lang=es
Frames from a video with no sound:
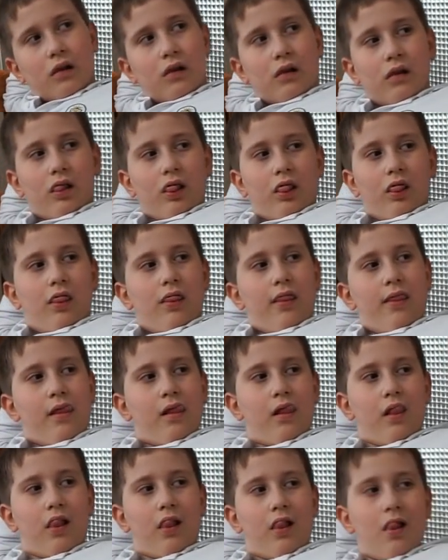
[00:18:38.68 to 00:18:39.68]
Sí, lo
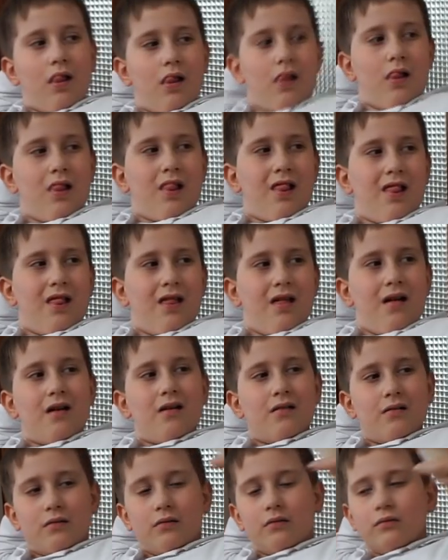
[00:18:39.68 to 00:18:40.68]
intentaste, pero te salió
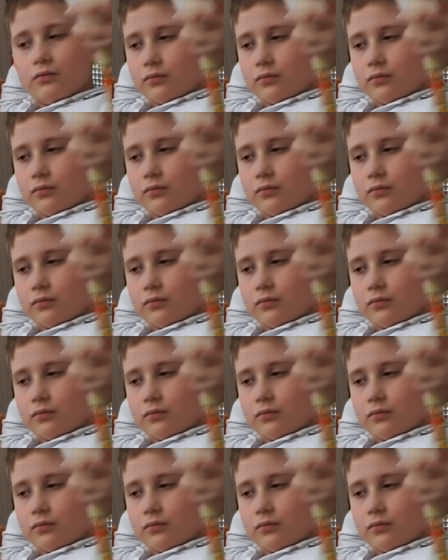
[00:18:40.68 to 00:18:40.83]
bien.